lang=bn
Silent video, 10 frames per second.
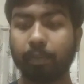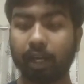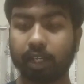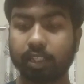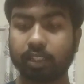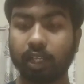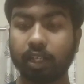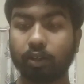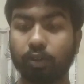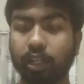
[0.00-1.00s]

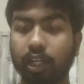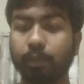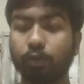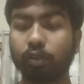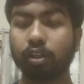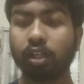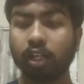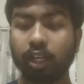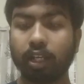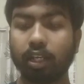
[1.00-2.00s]
পাকিস্তানের হয়ে এবং
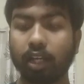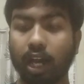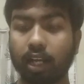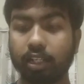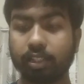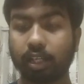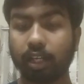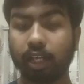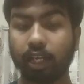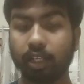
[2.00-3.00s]
আলিসা
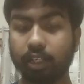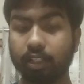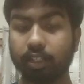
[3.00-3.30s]
হেলি